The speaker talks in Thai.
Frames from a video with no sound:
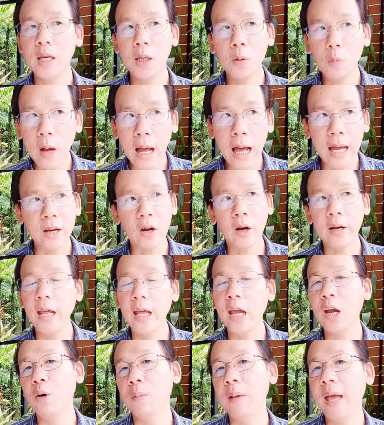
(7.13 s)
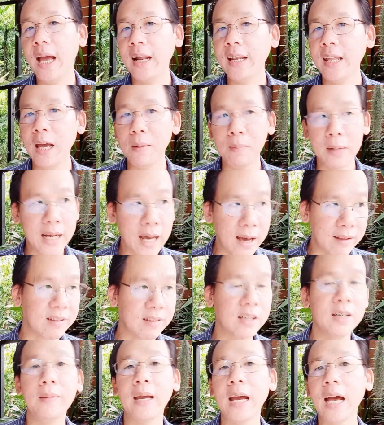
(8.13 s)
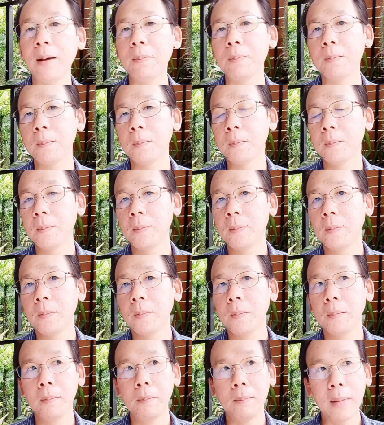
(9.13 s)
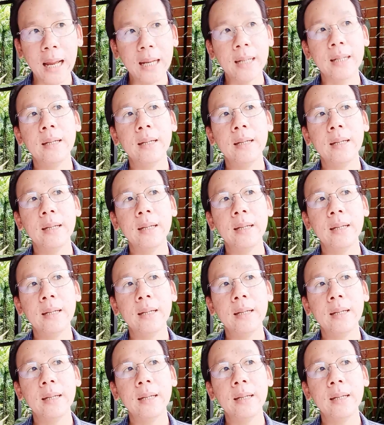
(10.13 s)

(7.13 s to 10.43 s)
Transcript: คิดว่าหนอนแดงอบแห้งเนี่ยมันน่าซื้อไหมครับมัน